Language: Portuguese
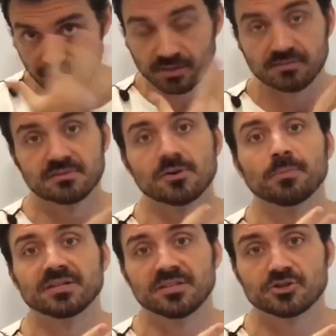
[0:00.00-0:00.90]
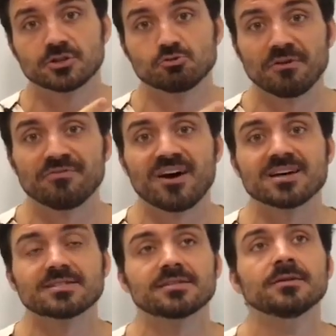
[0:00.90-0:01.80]
que são presentes na sua
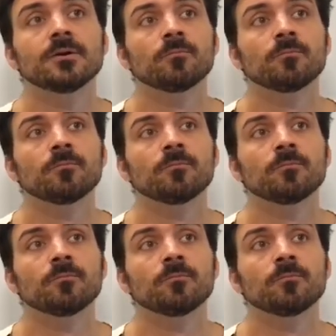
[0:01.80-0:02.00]
face,